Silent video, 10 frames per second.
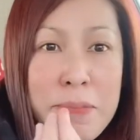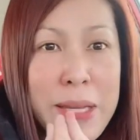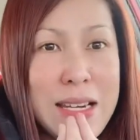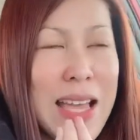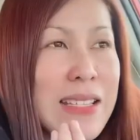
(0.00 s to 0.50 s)

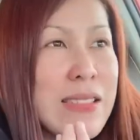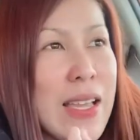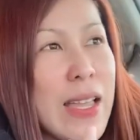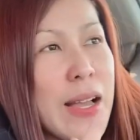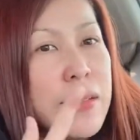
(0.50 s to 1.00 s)
peanuts
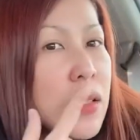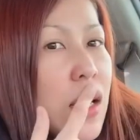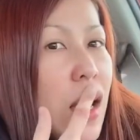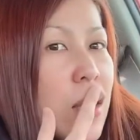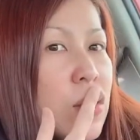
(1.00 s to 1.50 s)
kaya
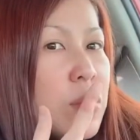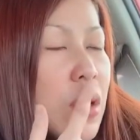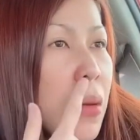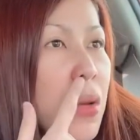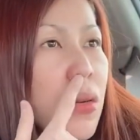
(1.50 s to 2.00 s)
ayun
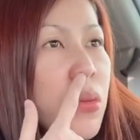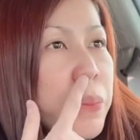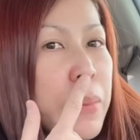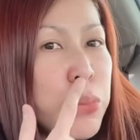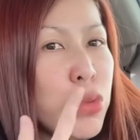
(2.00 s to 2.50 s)
marami akong
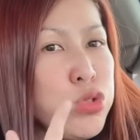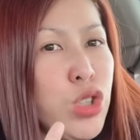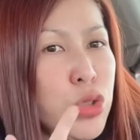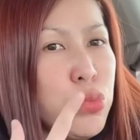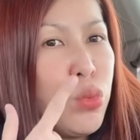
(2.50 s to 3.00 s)
pimples dito.